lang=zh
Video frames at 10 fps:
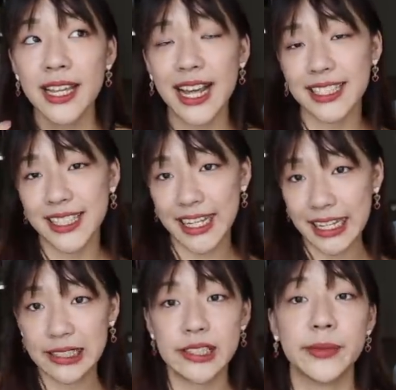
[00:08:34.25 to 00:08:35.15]
它是一
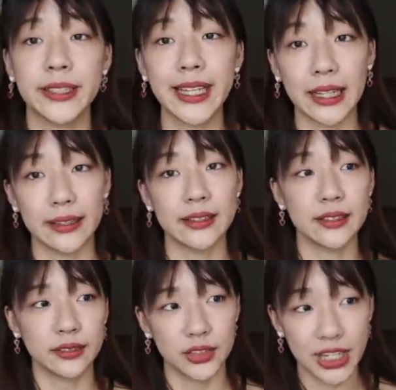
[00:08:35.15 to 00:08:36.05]
个这么大
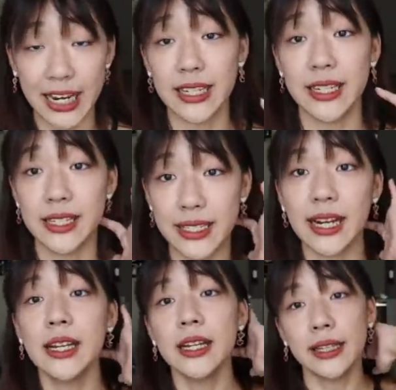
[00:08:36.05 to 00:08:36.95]
的产业这
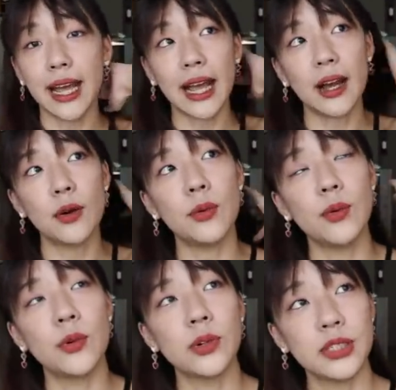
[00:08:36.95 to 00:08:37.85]
样。那
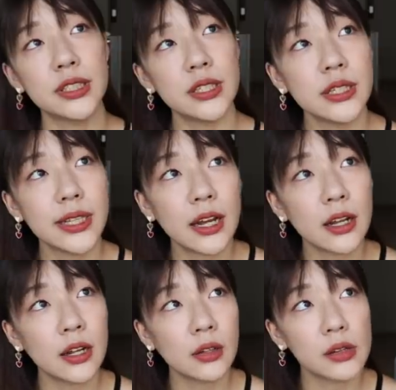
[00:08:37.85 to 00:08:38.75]
我是
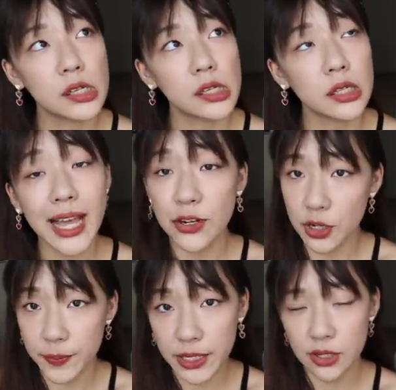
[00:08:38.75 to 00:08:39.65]
到大
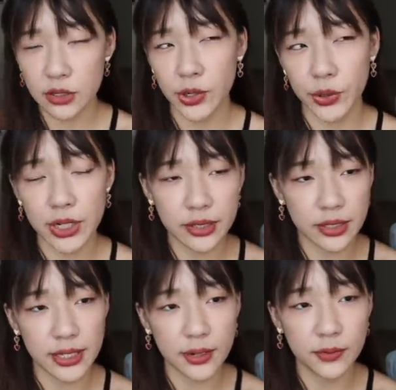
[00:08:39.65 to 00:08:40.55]
学毕业的时候，有段
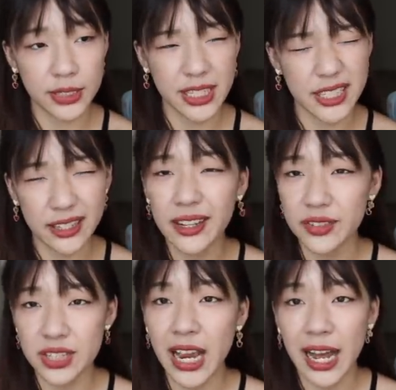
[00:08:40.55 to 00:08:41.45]
时间我心情很
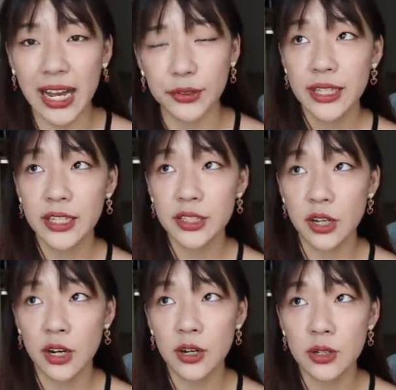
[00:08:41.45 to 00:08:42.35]
差，那个
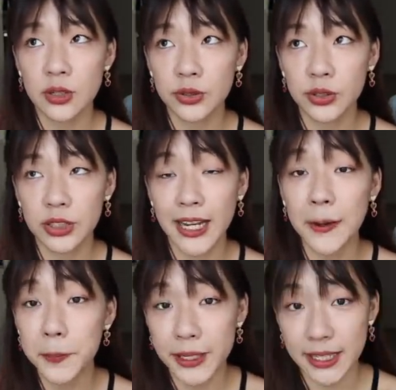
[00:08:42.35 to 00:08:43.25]
时候就是
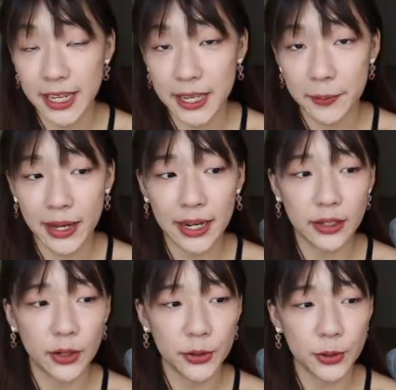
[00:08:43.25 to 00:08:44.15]
刚毕业嘛，
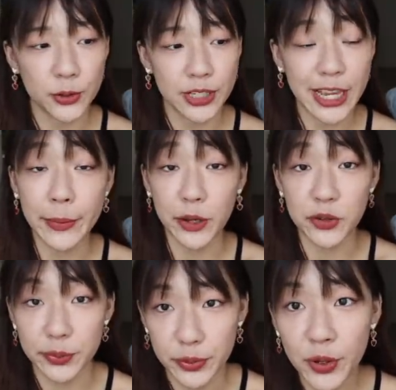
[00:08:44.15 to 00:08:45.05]
然后又觉得在美
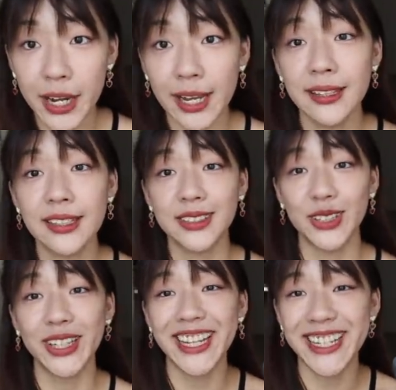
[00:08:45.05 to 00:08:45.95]
国很不快乐，
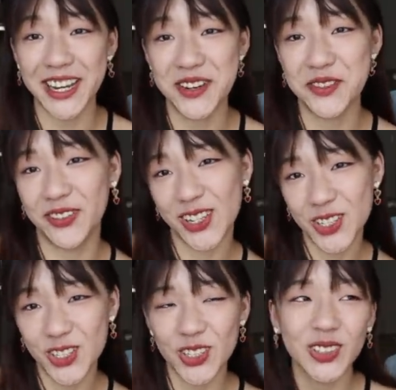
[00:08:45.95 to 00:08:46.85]
然后跟男友
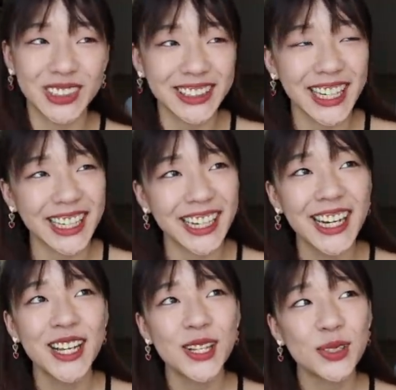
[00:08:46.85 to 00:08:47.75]
分手之类的，
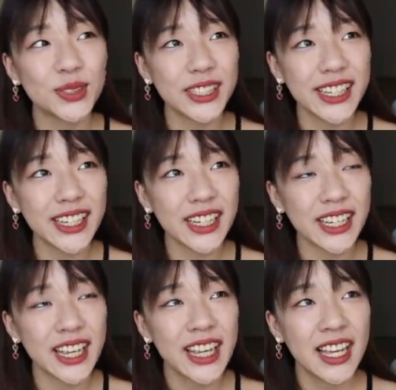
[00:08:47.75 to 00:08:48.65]
所
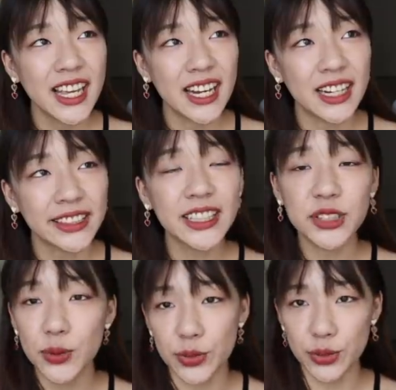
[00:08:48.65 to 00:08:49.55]
以那
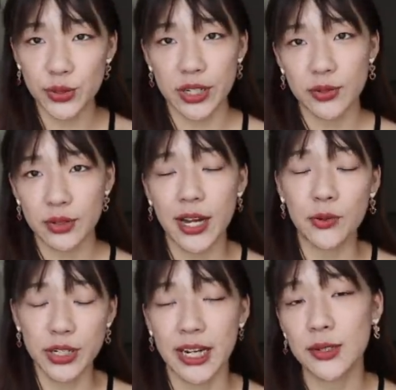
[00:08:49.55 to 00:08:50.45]
个时候我就觉得说啊，
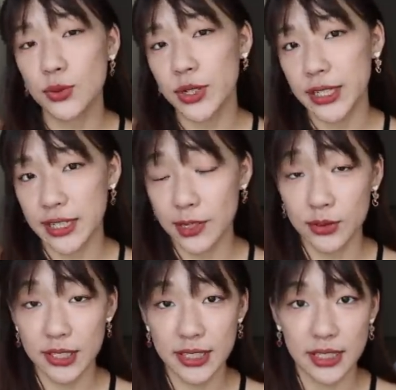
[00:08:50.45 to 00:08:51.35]
我想要做一点让
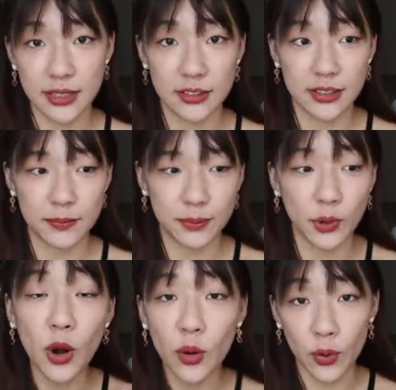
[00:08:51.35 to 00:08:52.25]
我自己就是
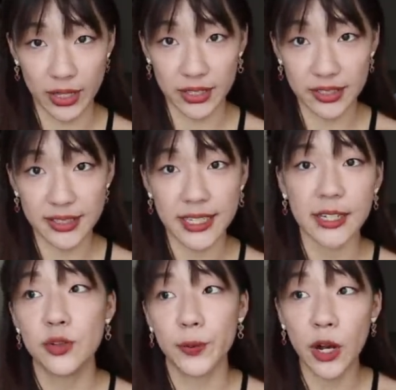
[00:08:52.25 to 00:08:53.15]
不后悔的事
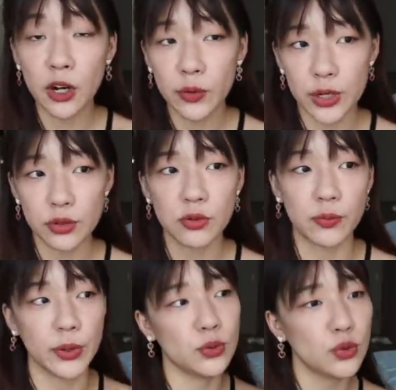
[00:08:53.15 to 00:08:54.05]
情，就是我不要后悔说
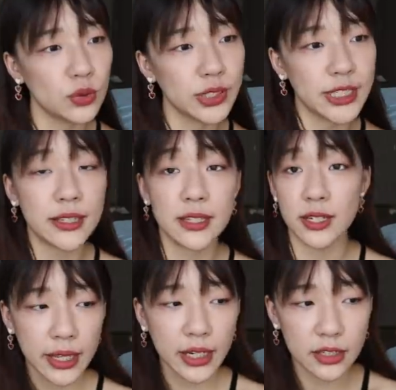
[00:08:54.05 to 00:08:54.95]
我没有做过这件事
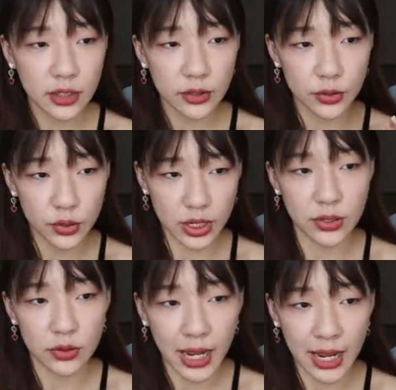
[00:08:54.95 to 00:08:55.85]
情。那个时候就决
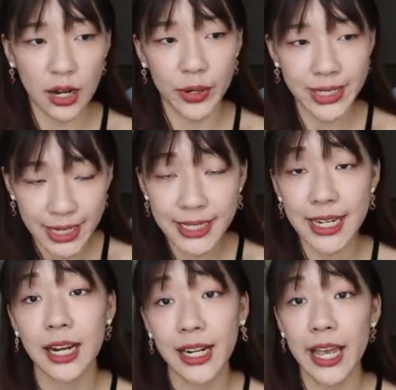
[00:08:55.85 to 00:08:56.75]
定说好，我一直很
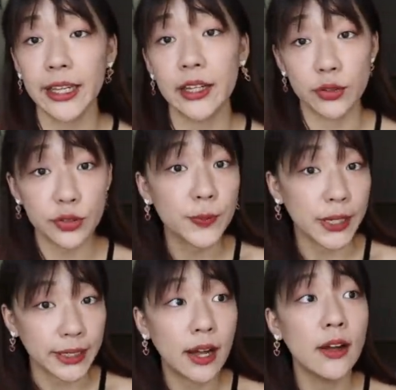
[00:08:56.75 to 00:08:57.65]
想要开一个 YouTube
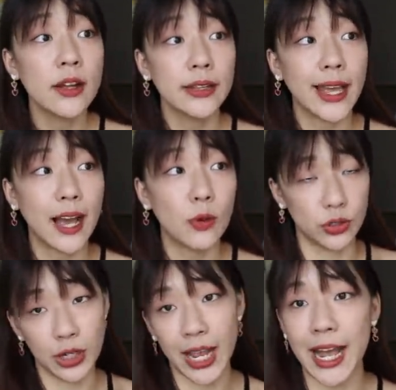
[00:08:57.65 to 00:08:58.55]
频道，那
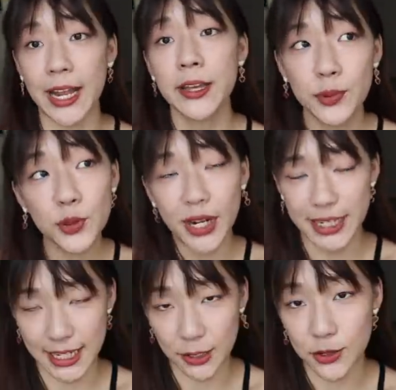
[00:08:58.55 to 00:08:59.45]
我就开，不
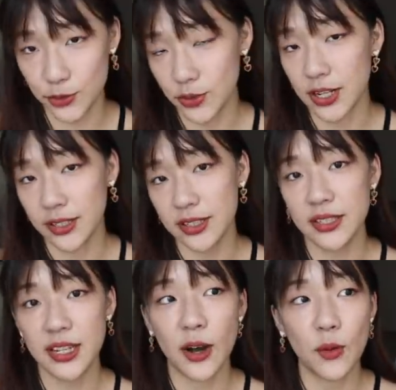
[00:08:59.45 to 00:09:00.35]
管结果如何，至
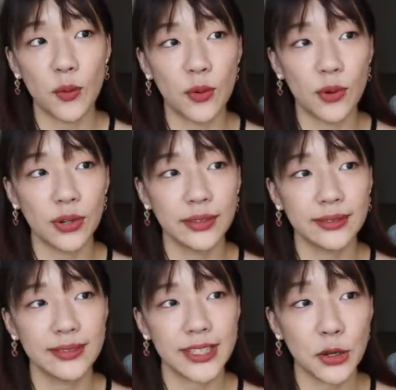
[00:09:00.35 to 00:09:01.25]
少我。
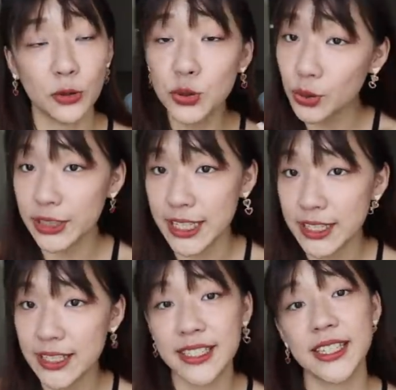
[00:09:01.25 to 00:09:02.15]
有做过这
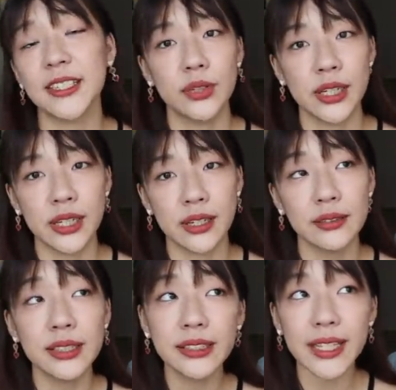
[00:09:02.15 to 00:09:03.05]
件事情，所
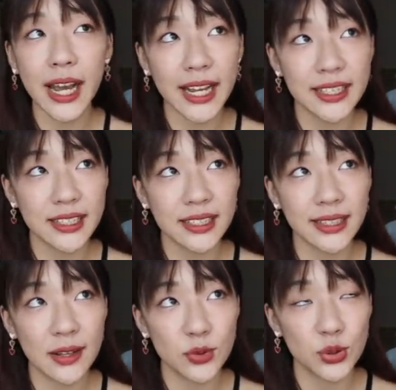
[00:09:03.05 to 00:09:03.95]
以这大概是
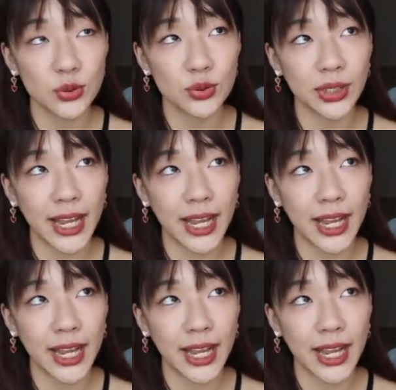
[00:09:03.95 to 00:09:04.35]
当初